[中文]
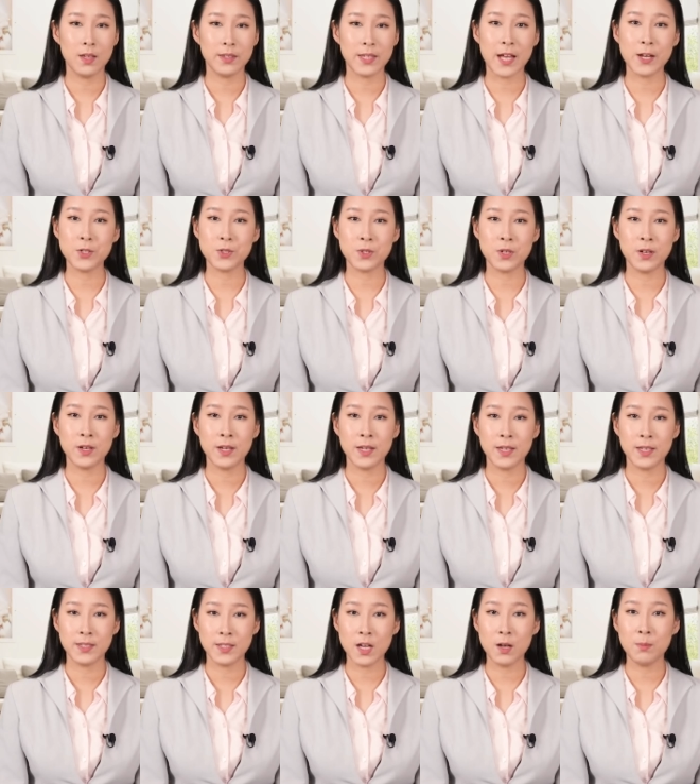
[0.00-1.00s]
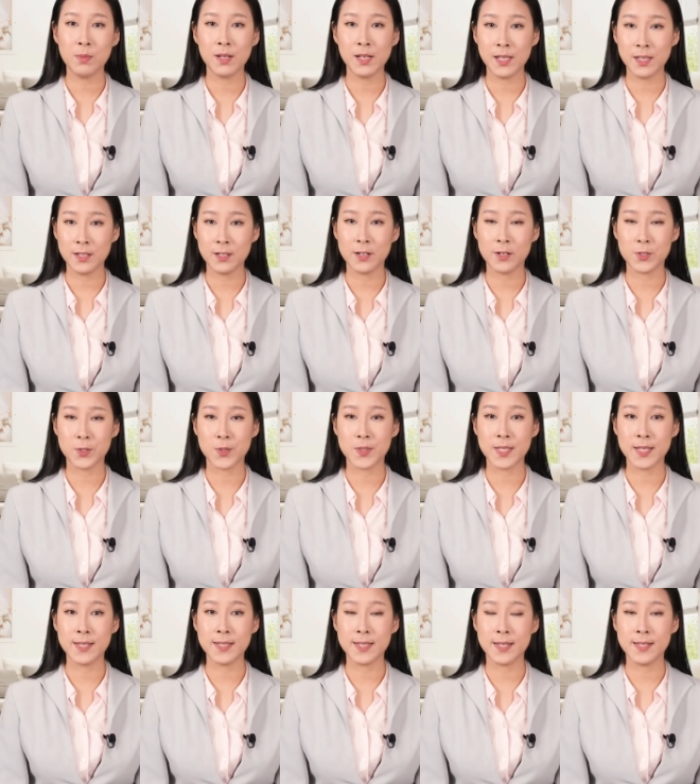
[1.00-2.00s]
他说，要么立刻就
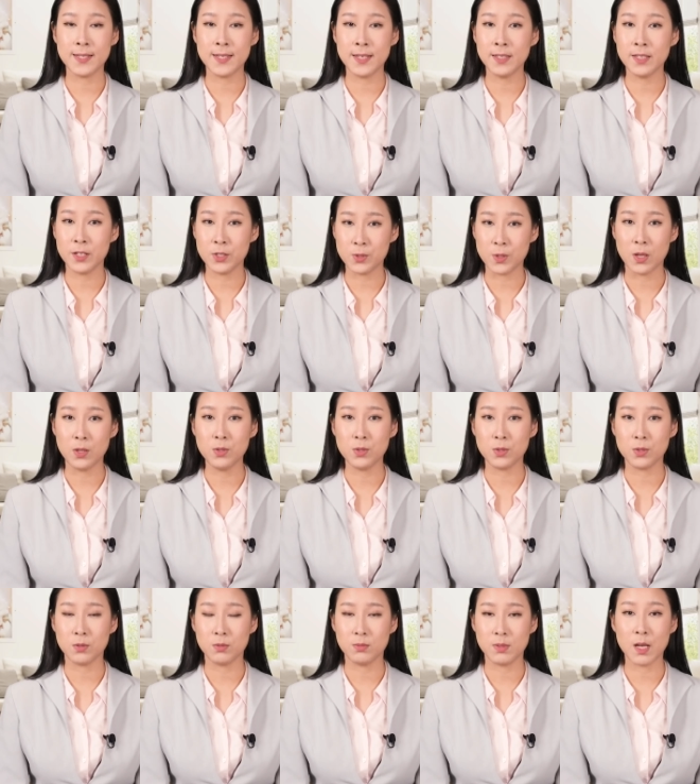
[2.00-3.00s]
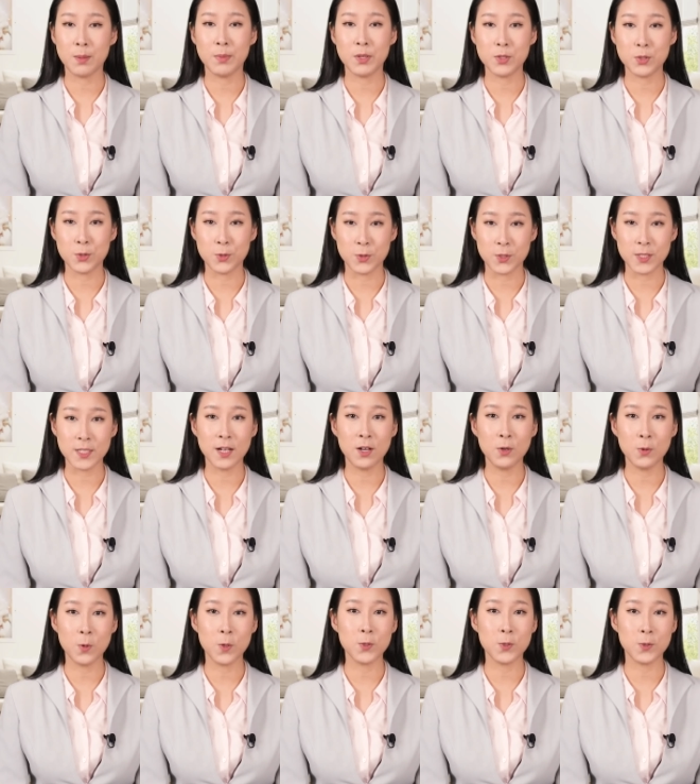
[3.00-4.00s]
进行新的选举，要么取
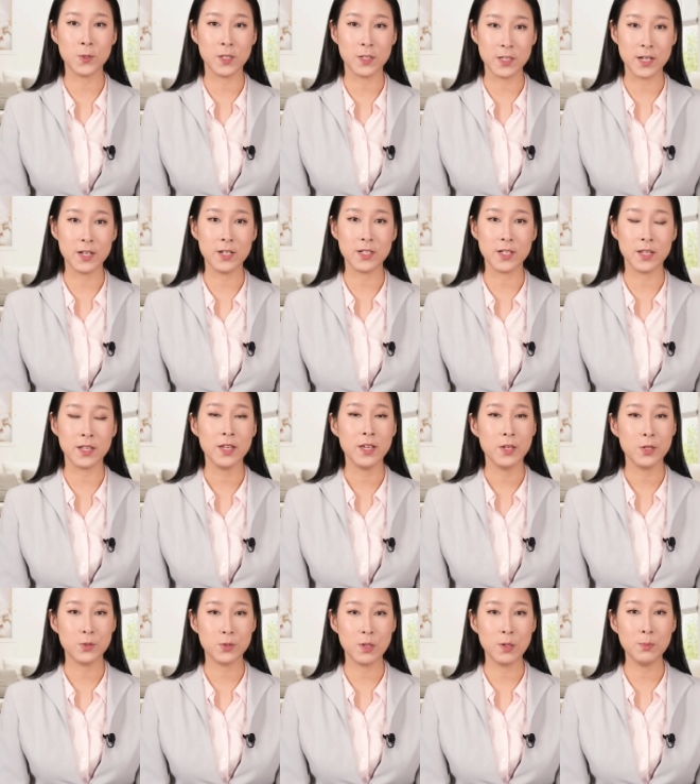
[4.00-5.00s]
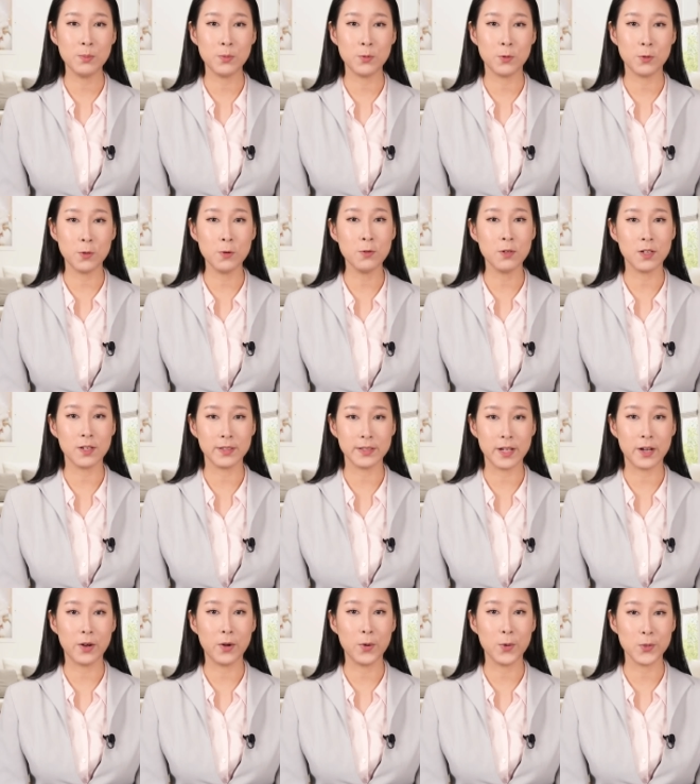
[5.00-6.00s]
消过去的认证，宣布共和
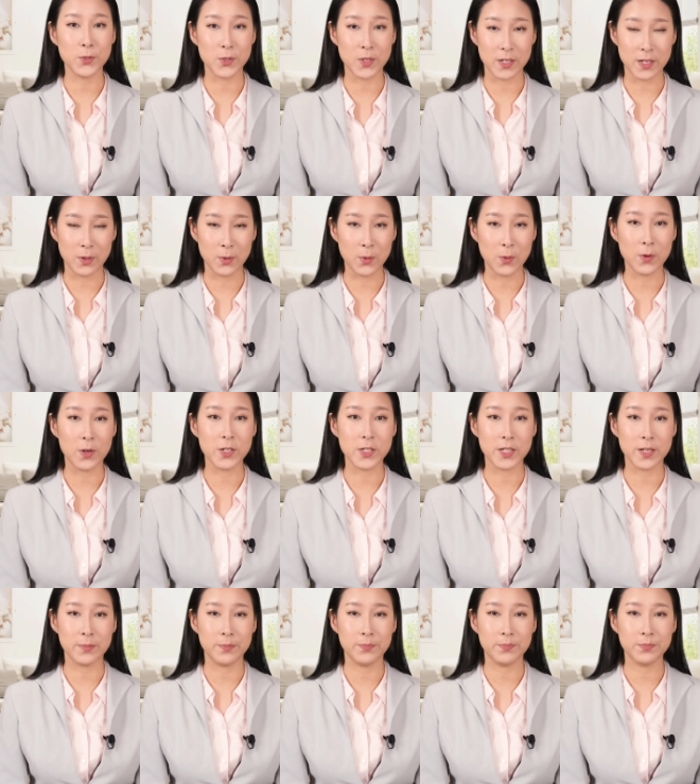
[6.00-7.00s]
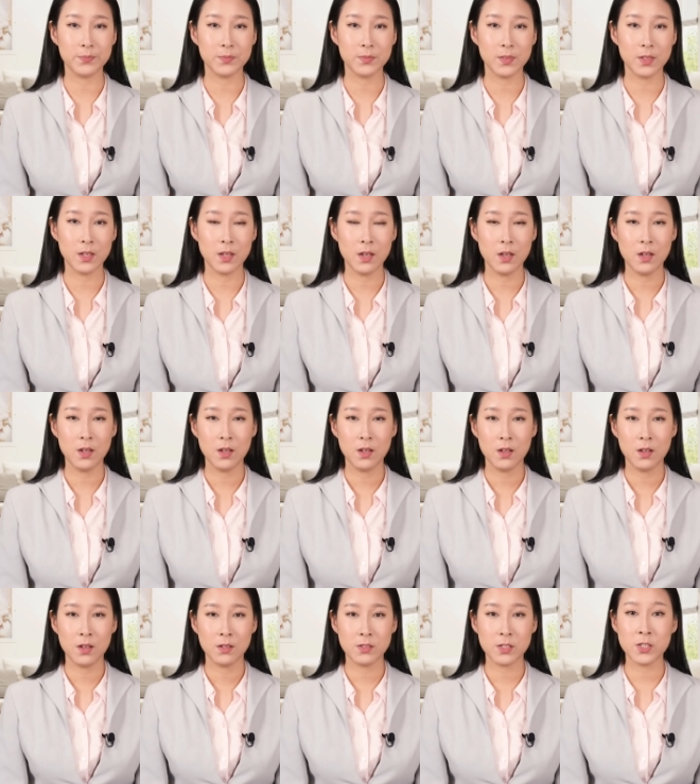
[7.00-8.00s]
党候选人获胜。
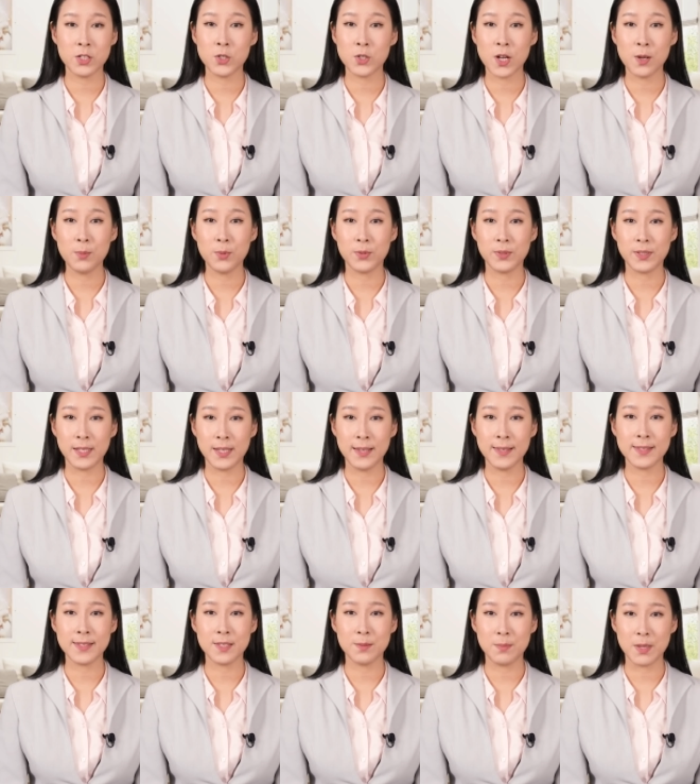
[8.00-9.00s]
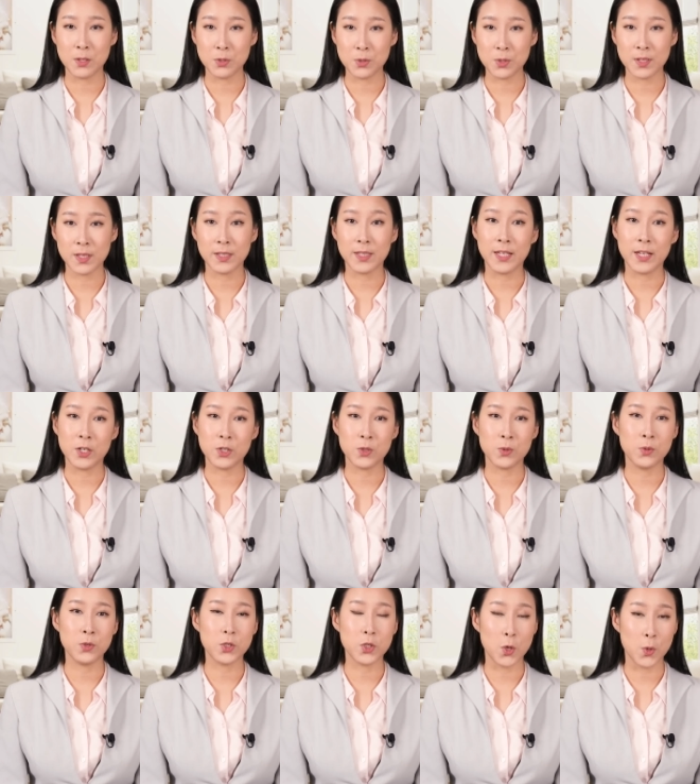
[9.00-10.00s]
这是川普第一次明确的提
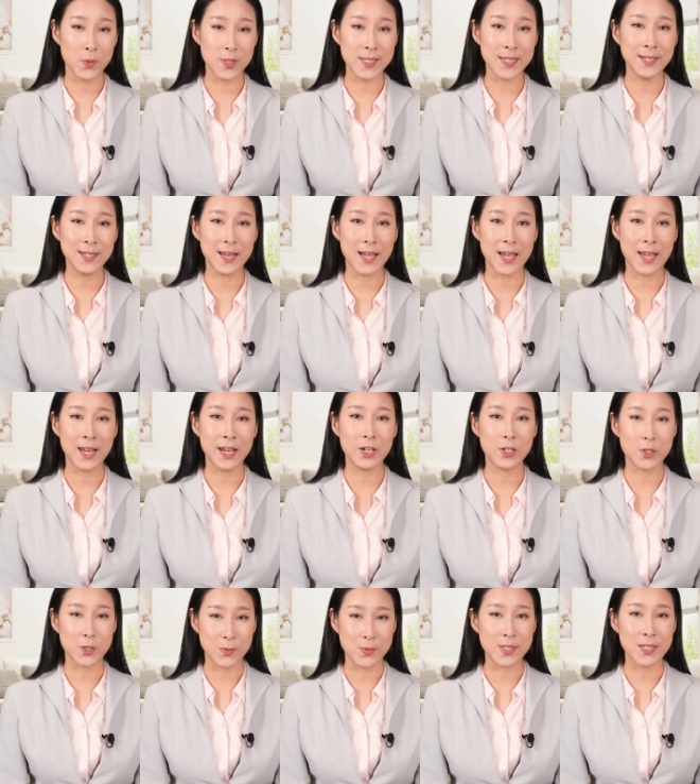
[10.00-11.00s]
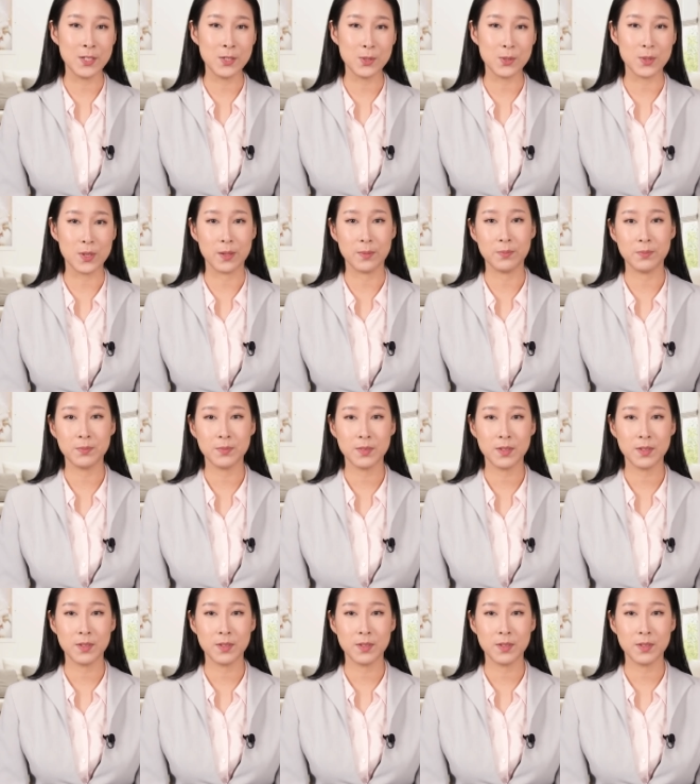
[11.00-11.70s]
出重新来重新选。